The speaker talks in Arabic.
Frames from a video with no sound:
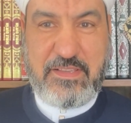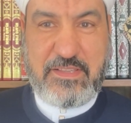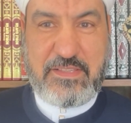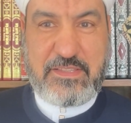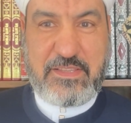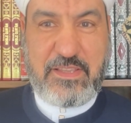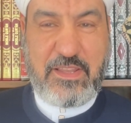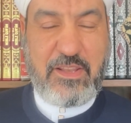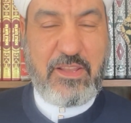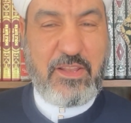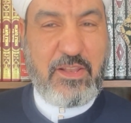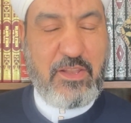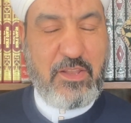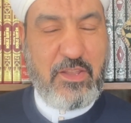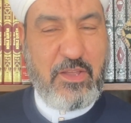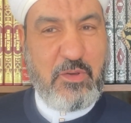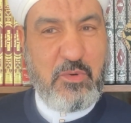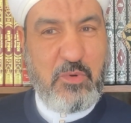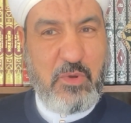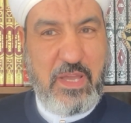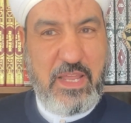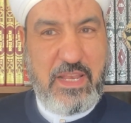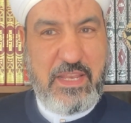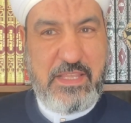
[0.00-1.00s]
صلى
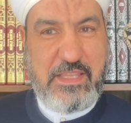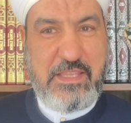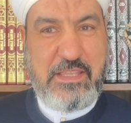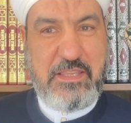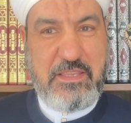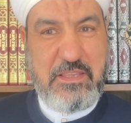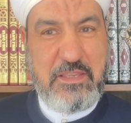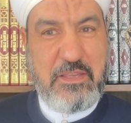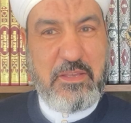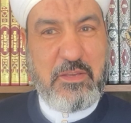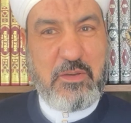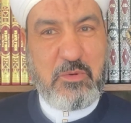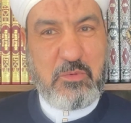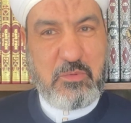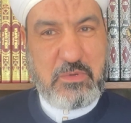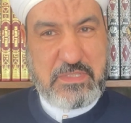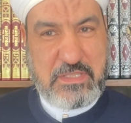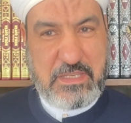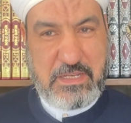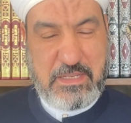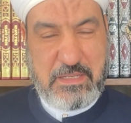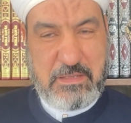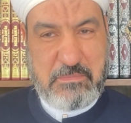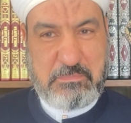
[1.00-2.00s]
الله عليه
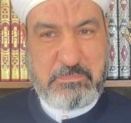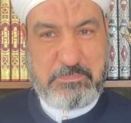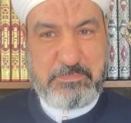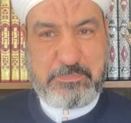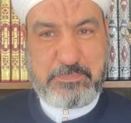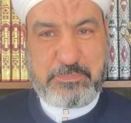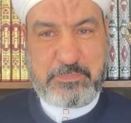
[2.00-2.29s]
وسلم